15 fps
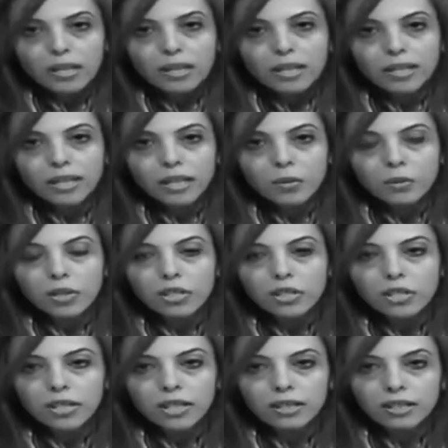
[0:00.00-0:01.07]
يعني أول
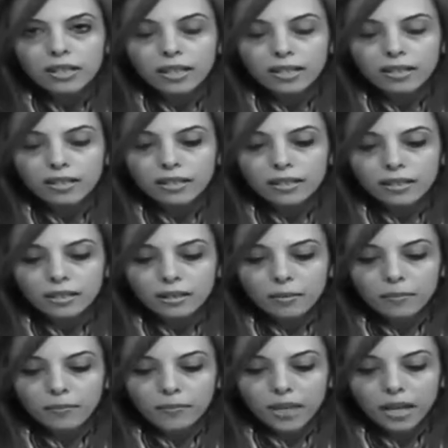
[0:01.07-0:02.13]
شيء الجات
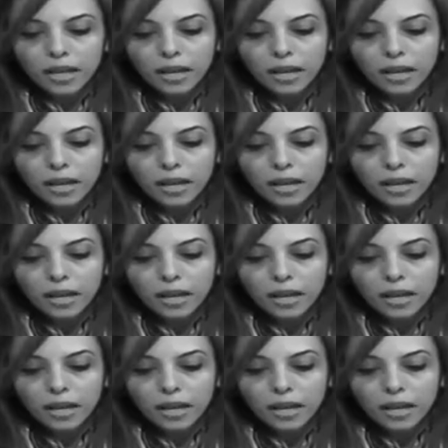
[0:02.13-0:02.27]
آه،